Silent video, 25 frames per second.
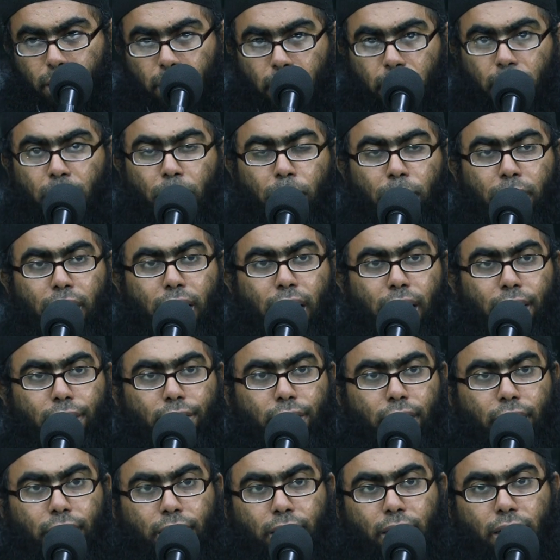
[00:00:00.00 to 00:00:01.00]
karena pada
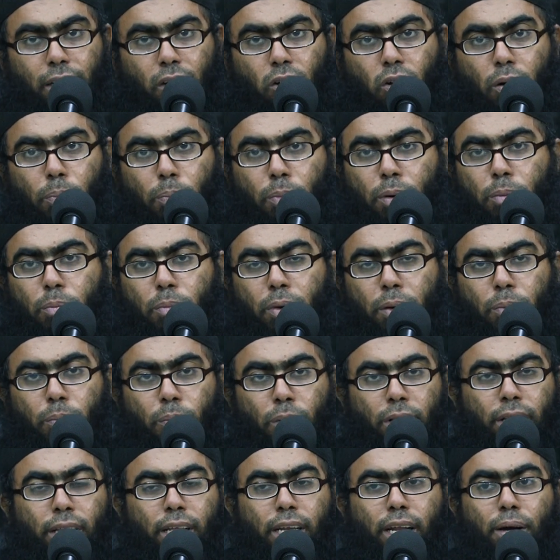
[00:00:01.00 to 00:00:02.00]
asalnya itu ya,
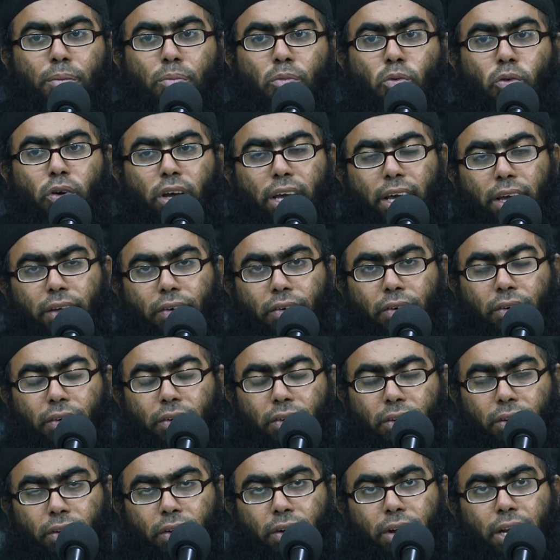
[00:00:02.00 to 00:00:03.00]
pemimpin tidak mungkin
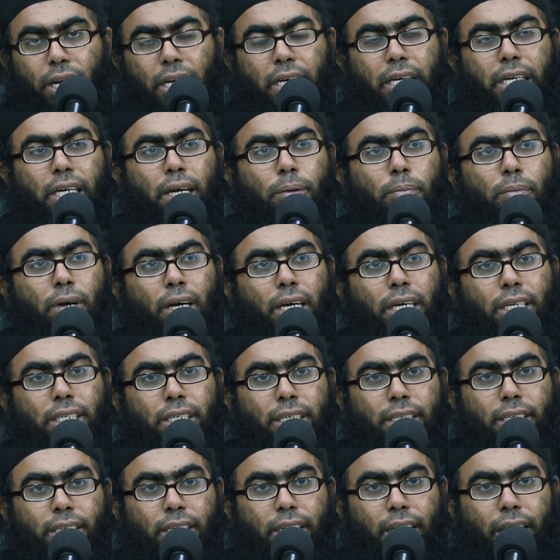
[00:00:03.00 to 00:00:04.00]
dia
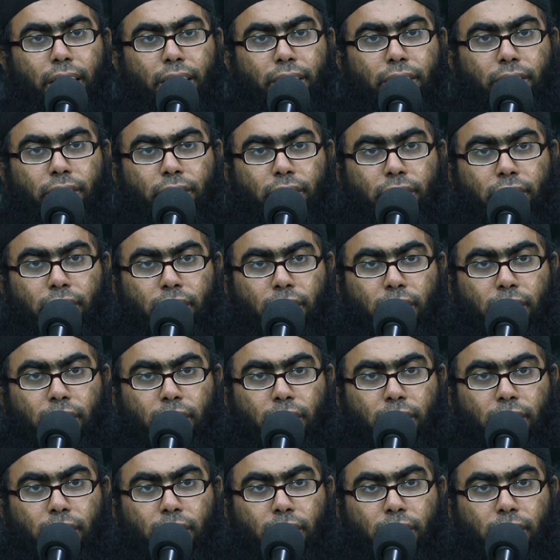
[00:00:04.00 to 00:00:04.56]
mengizinkan